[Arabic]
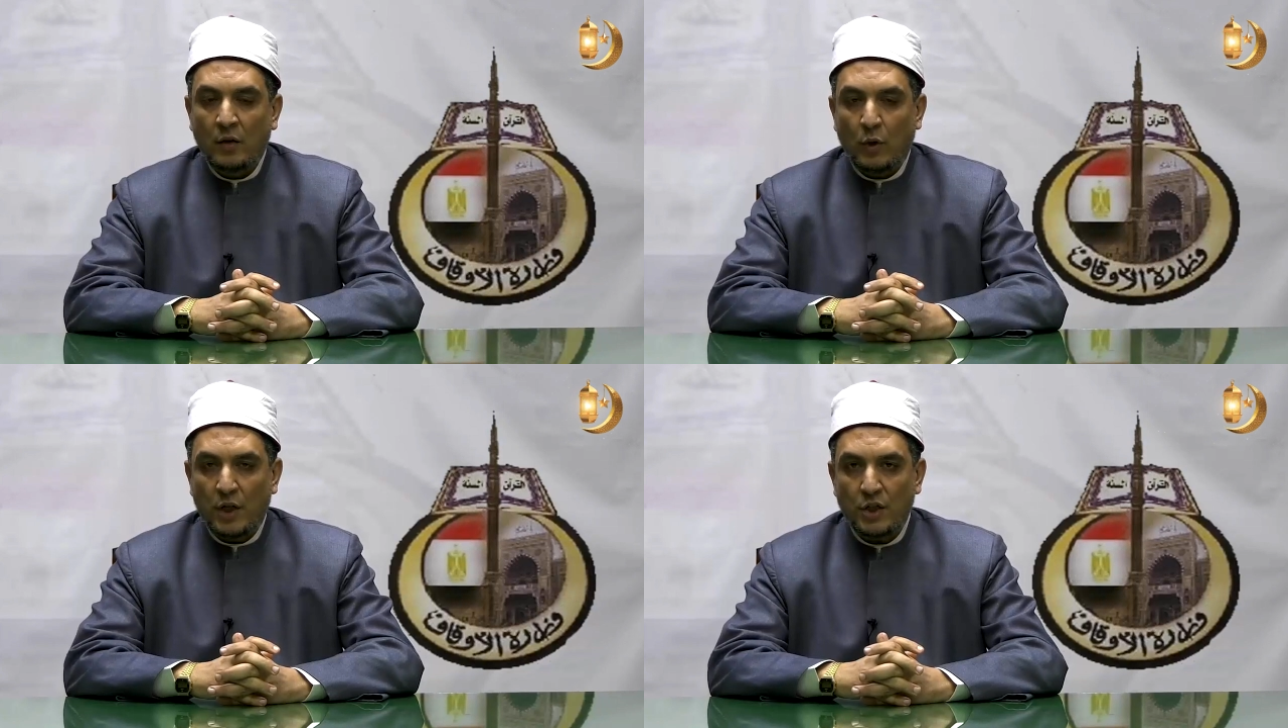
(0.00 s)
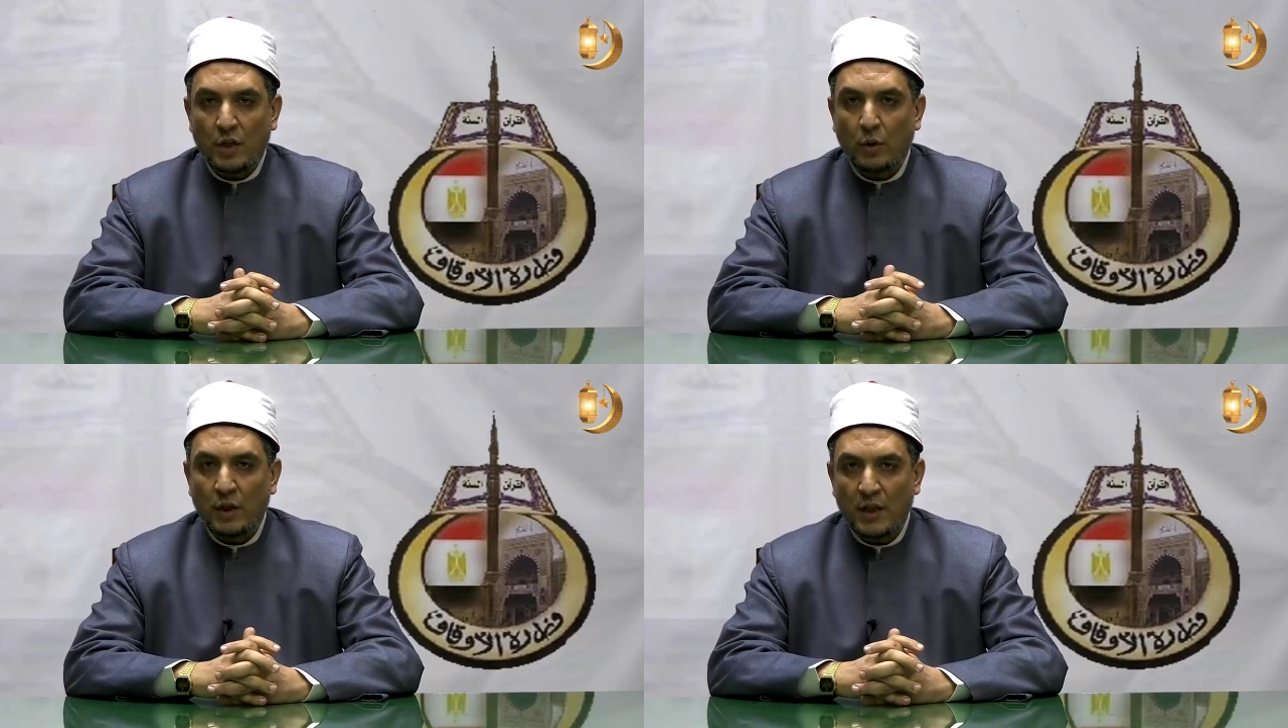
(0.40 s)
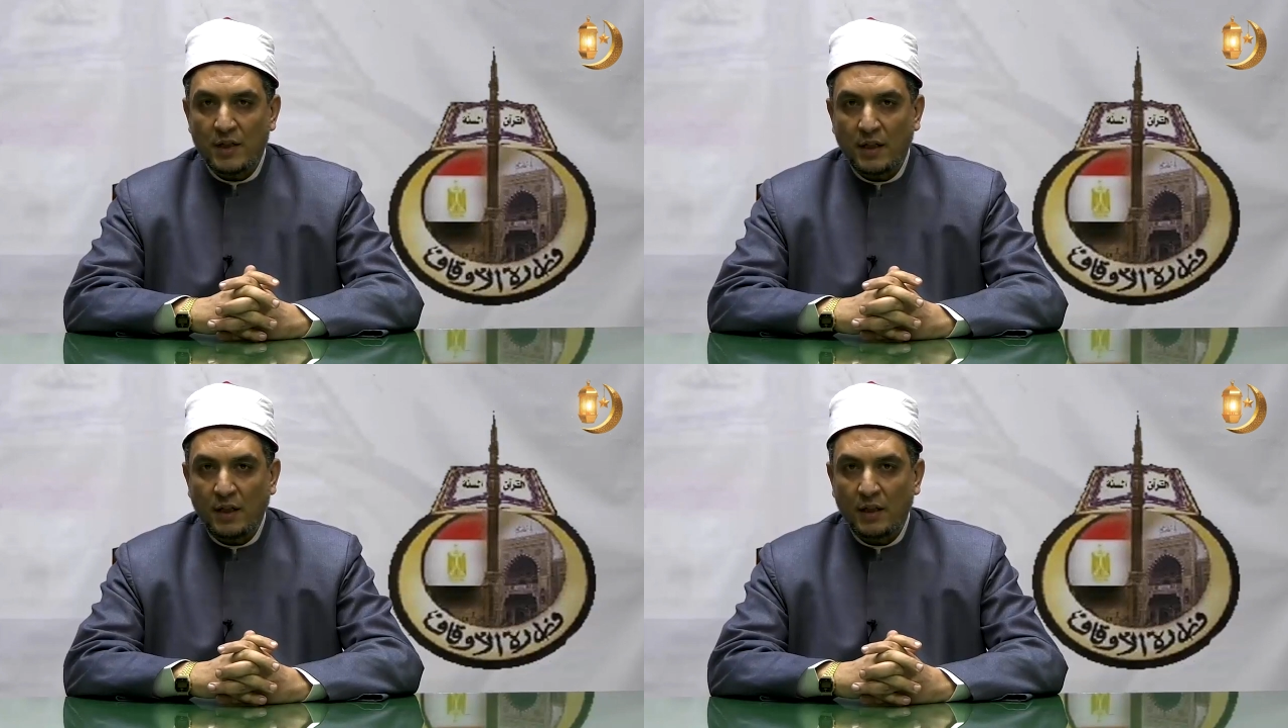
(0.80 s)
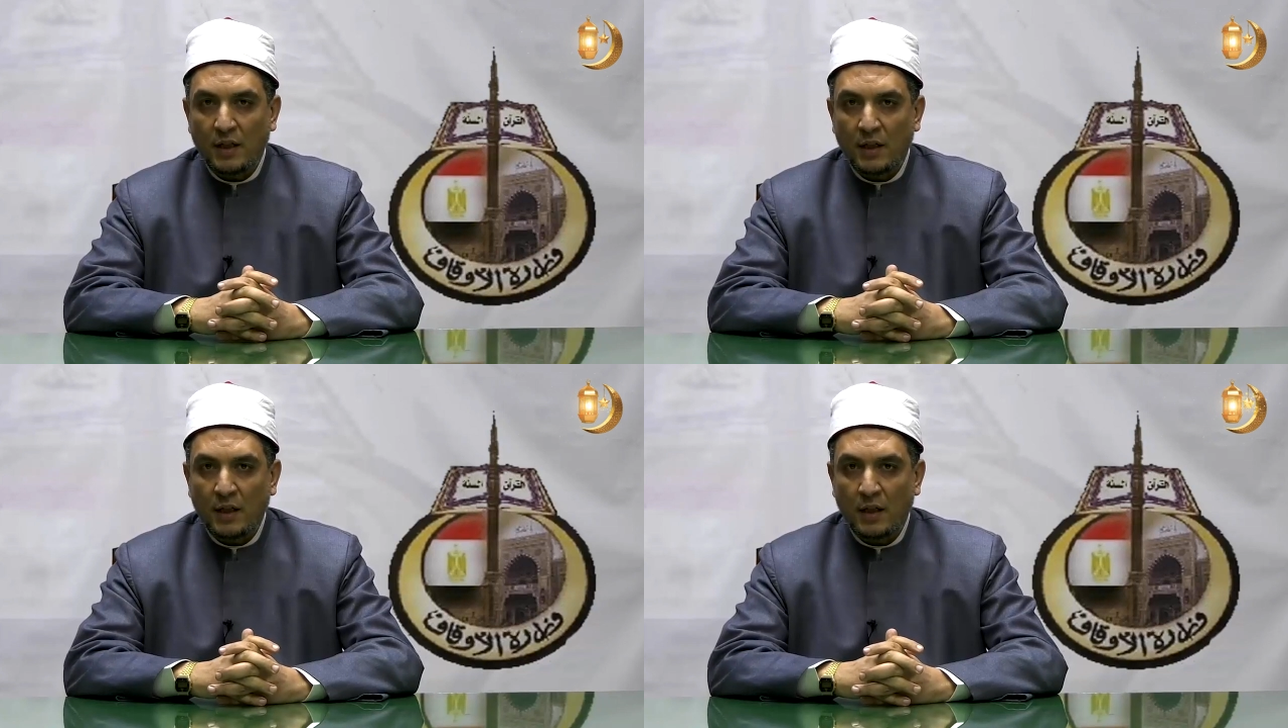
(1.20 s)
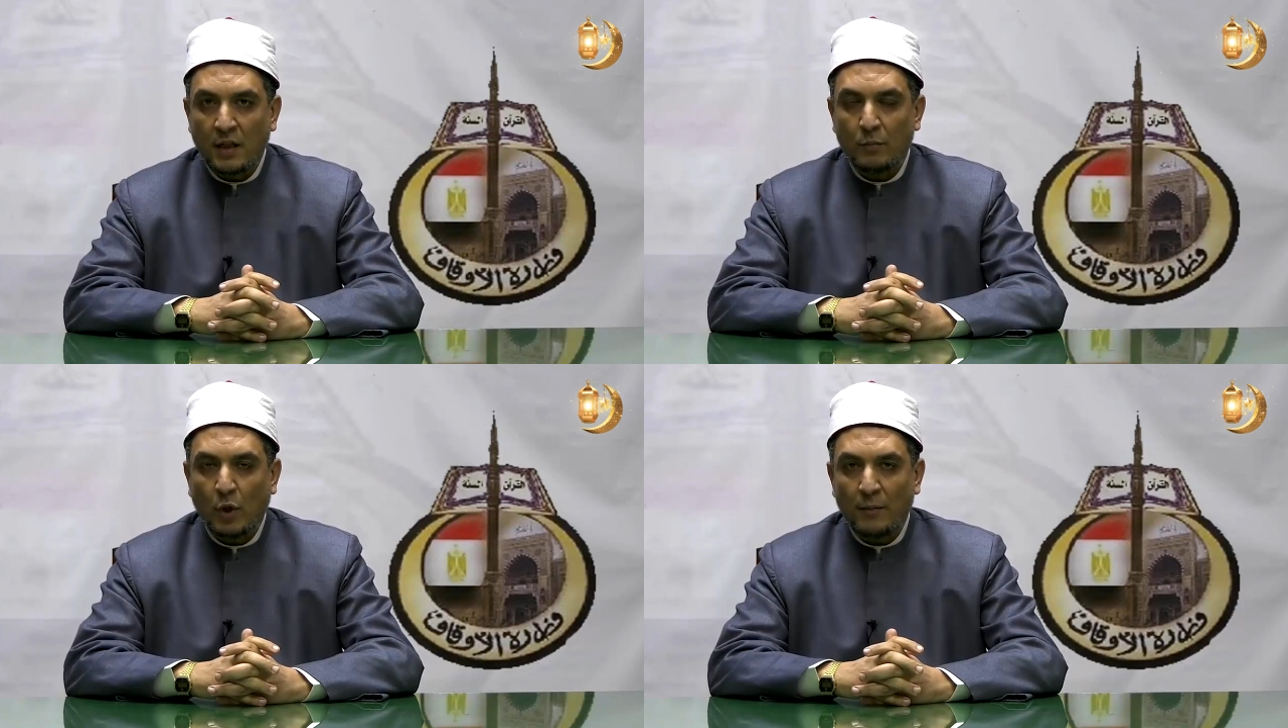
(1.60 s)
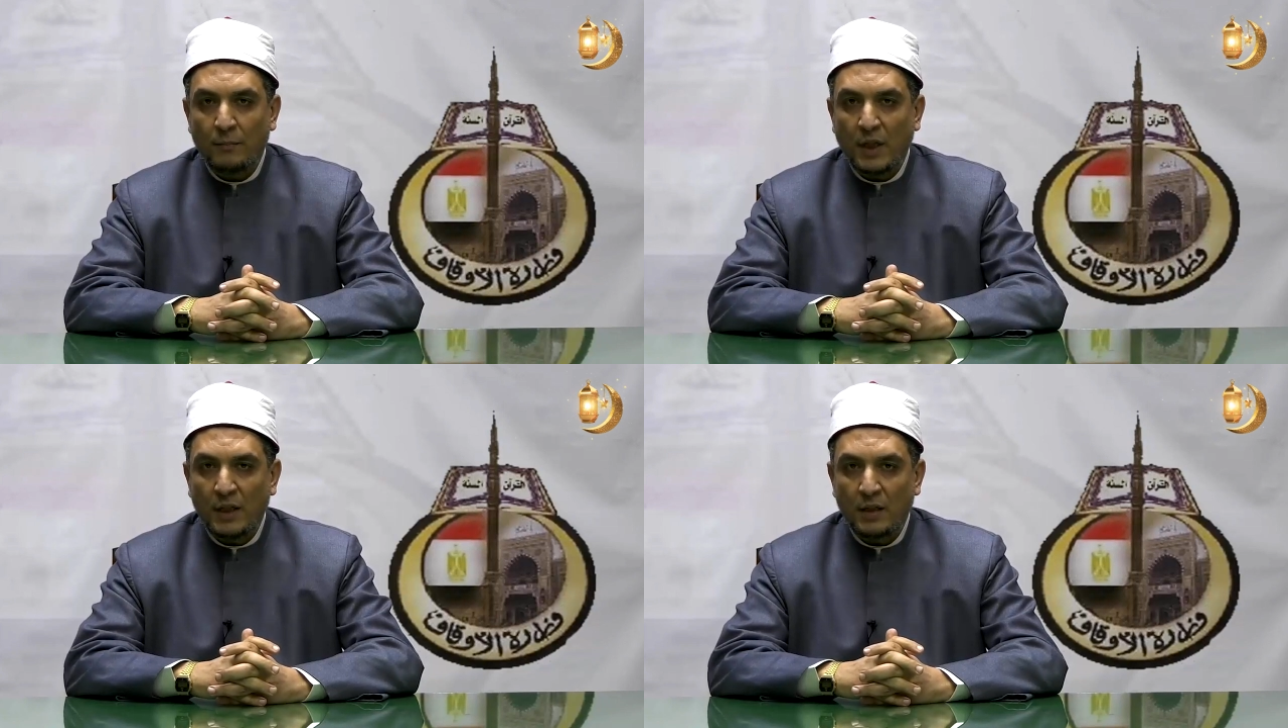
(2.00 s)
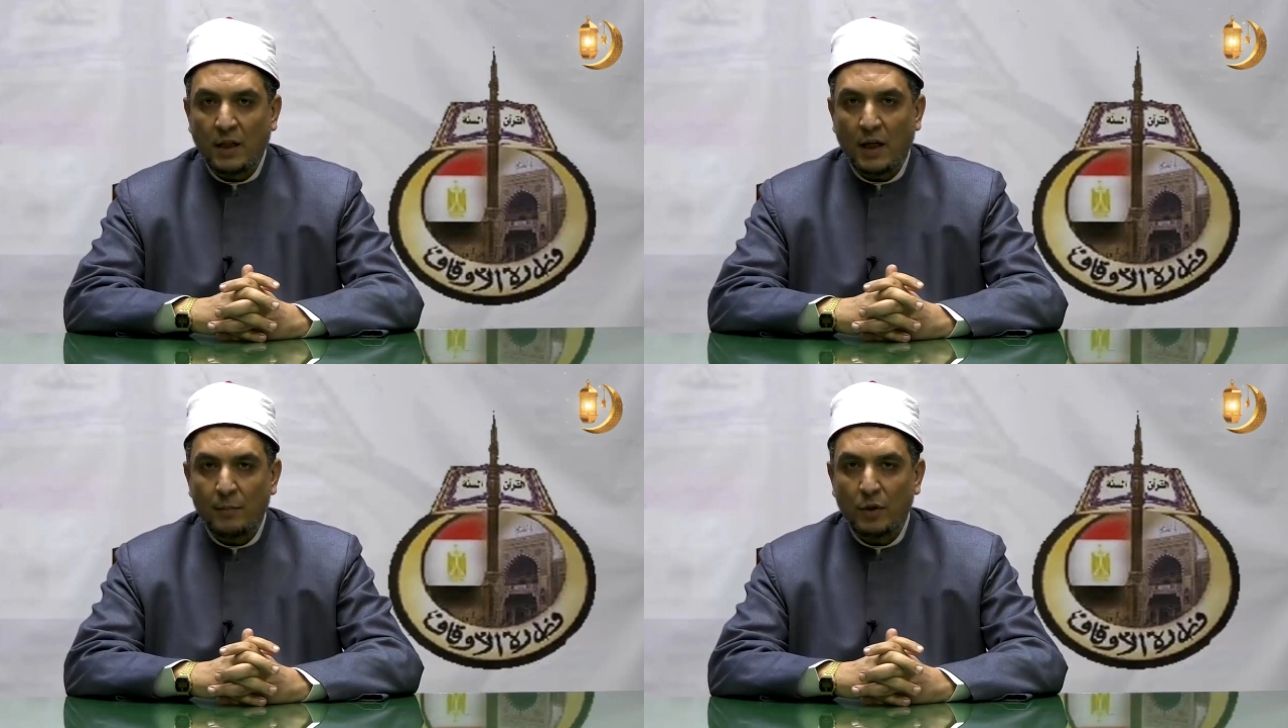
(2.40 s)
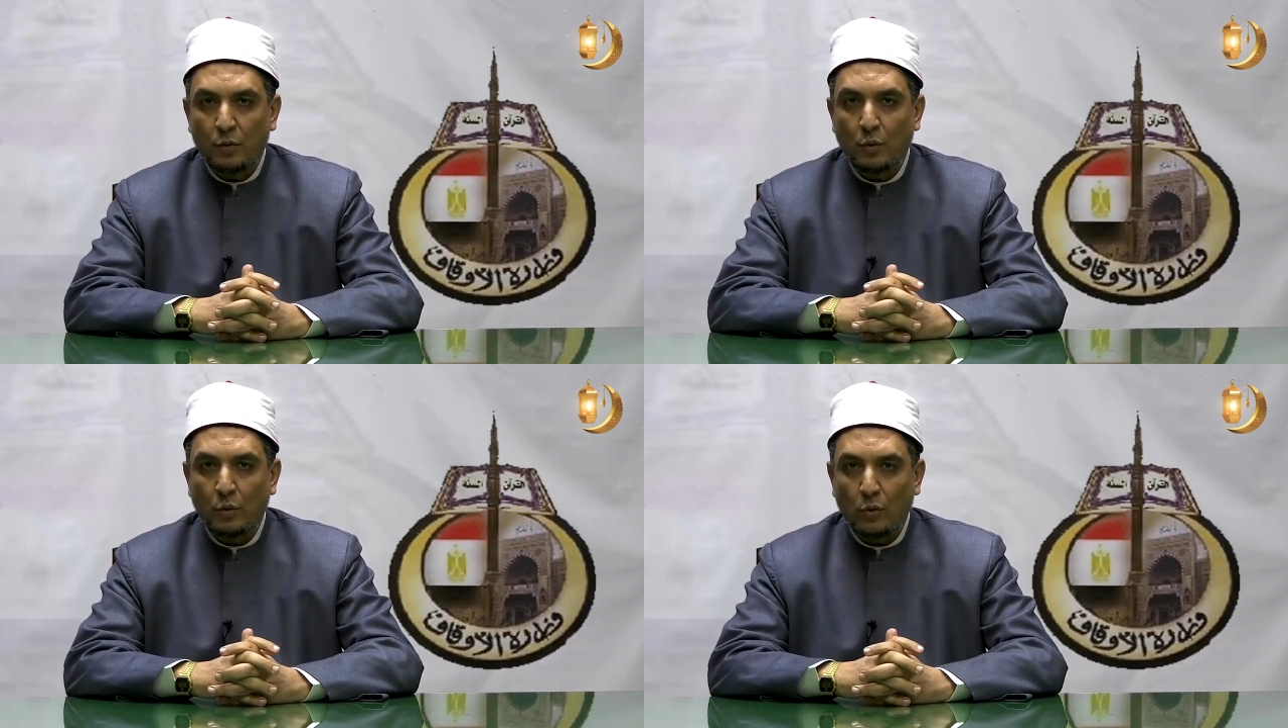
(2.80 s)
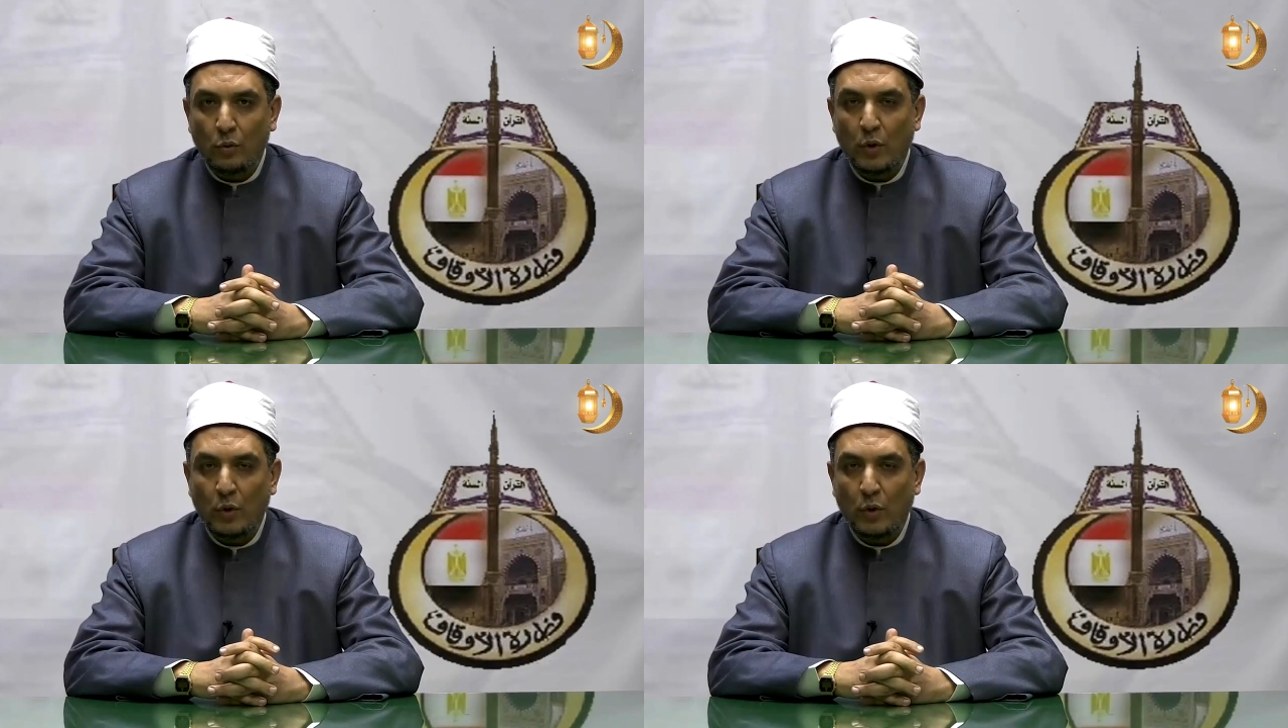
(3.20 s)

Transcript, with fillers: واشهد ان سيدنا محمدا عبده